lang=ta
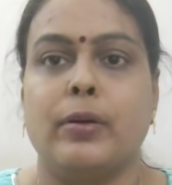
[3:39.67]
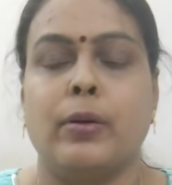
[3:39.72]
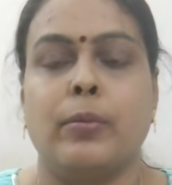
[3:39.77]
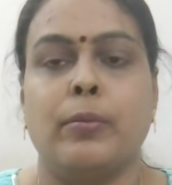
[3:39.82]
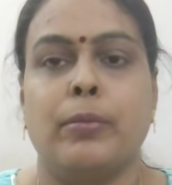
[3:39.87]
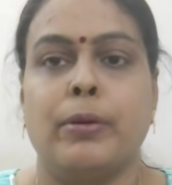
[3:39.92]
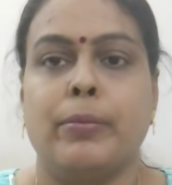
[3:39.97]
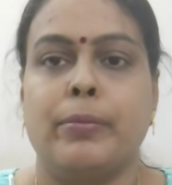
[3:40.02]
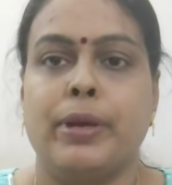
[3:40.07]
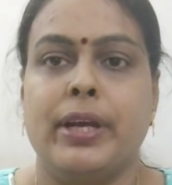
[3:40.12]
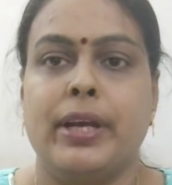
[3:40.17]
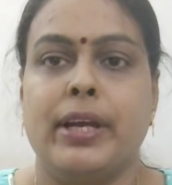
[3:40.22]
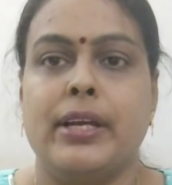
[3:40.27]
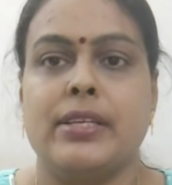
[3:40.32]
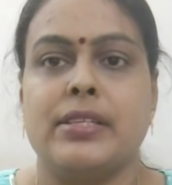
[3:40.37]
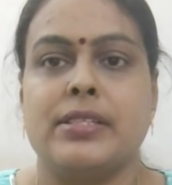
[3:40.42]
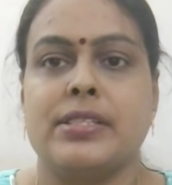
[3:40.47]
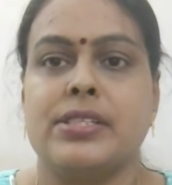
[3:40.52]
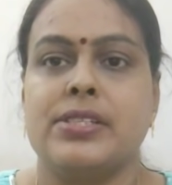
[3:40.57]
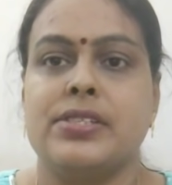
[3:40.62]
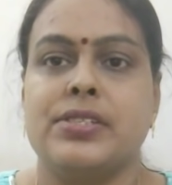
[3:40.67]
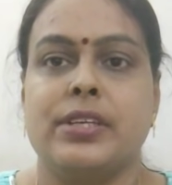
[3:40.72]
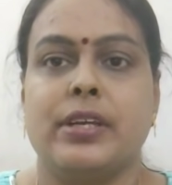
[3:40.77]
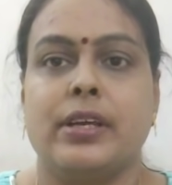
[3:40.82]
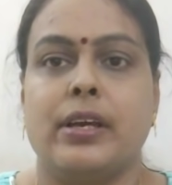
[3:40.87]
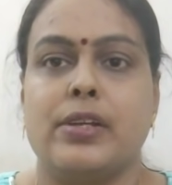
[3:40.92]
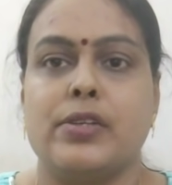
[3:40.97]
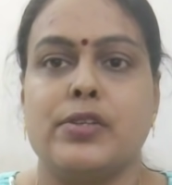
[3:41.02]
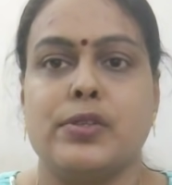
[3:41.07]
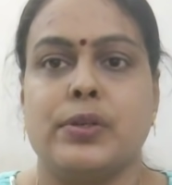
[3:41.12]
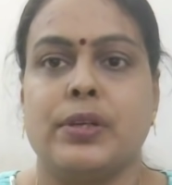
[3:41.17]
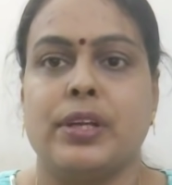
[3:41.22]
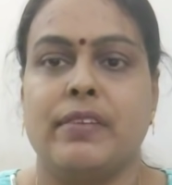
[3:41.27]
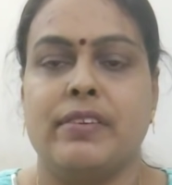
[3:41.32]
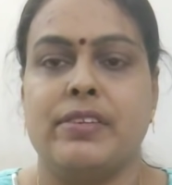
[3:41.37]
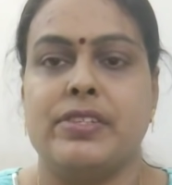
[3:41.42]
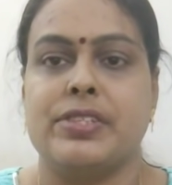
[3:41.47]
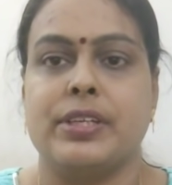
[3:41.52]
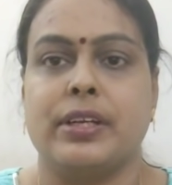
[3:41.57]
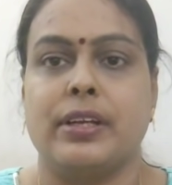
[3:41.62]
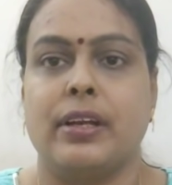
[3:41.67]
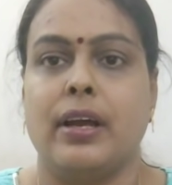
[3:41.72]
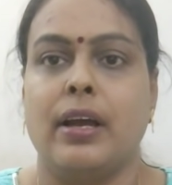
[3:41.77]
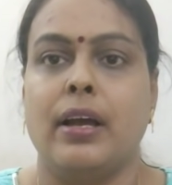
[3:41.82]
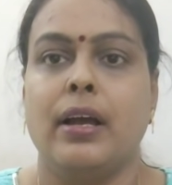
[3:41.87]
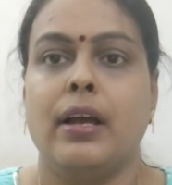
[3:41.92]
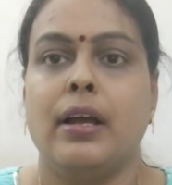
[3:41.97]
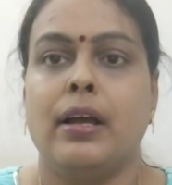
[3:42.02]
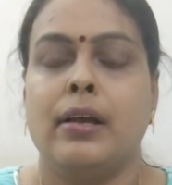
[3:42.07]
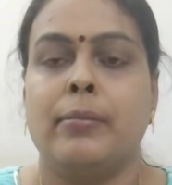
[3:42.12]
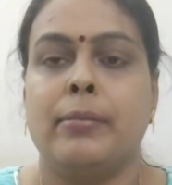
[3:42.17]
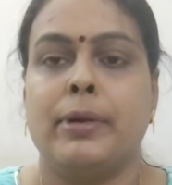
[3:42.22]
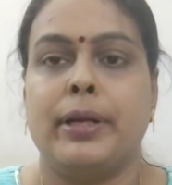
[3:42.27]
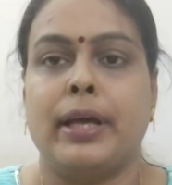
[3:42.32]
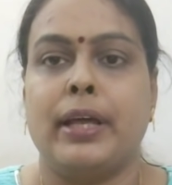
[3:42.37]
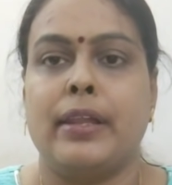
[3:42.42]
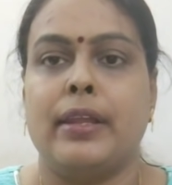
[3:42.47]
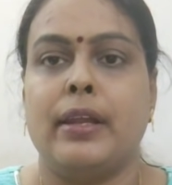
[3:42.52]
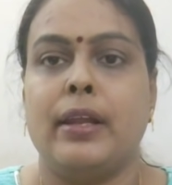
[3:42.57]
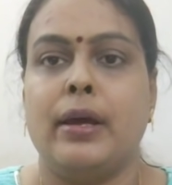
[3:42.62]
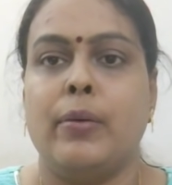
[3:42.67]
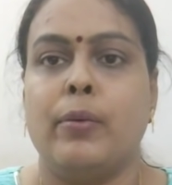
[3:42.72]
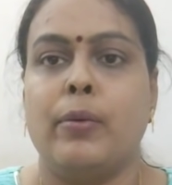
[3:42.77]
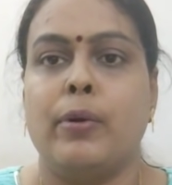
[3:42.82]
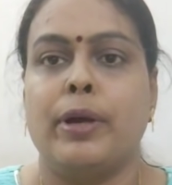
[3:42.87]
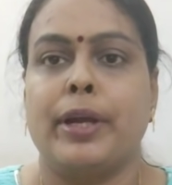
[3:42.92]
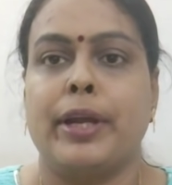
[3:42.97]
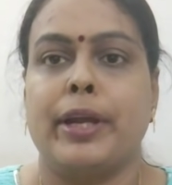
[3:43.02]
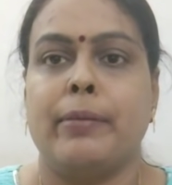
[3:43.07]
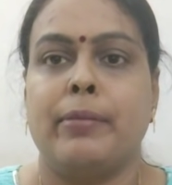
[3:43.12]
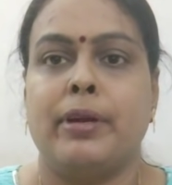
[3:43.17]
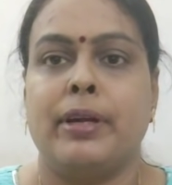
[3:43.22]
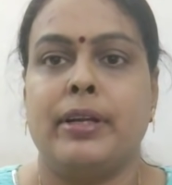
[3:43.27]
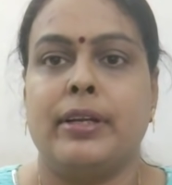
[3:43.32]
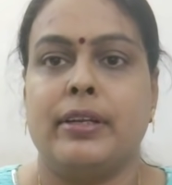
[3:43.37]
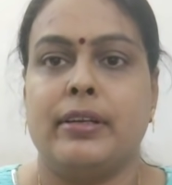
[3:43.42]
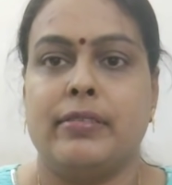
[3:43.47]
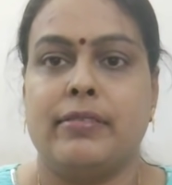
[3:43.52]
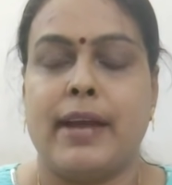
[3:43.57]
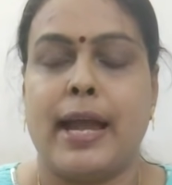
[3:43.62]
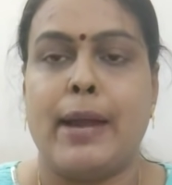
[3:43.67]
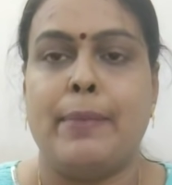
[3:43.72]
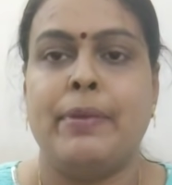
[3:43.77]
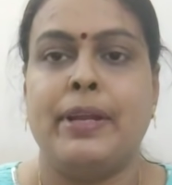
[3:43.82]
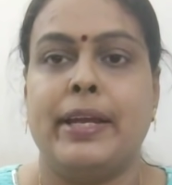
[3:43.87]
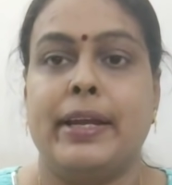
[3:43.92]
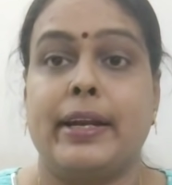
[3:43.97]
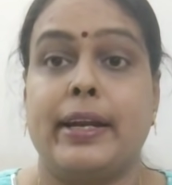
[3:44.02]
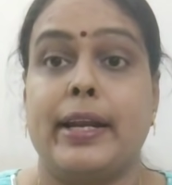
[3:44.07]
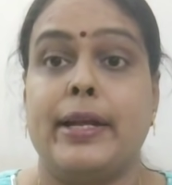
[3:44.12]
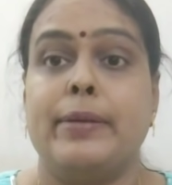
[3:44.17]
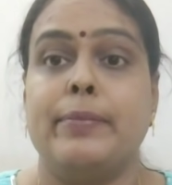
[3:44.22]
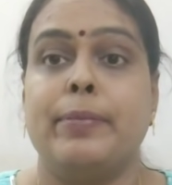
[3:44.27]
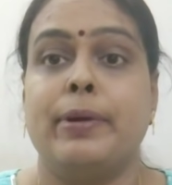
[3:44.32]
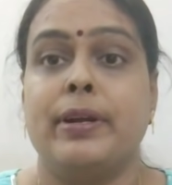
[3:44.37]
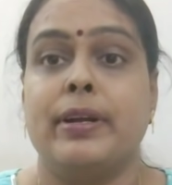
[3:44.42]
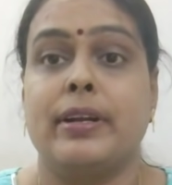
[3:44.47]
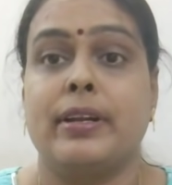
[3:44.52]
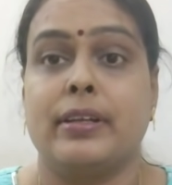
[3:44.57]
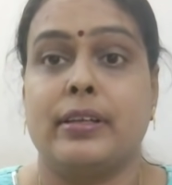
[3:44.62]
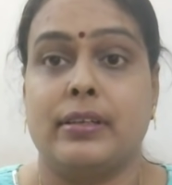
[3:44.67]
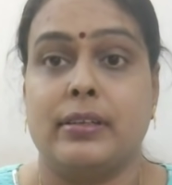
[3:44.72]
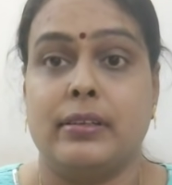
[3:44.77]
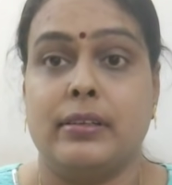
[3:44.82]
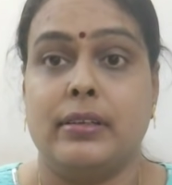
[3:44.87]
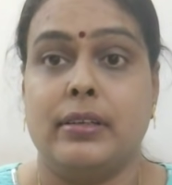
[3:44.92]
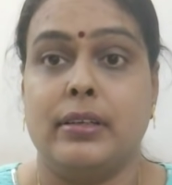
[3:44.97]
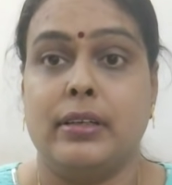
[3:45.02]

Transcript: ரொம்பவுமே ஸ்டிஞ்சி கஞ்சோன்னே வச்சுக்கலாம் பட் அதெல்லாம் ஓகே பட் ஃபேமிலியை ரன் பண்ணுறதுக்கு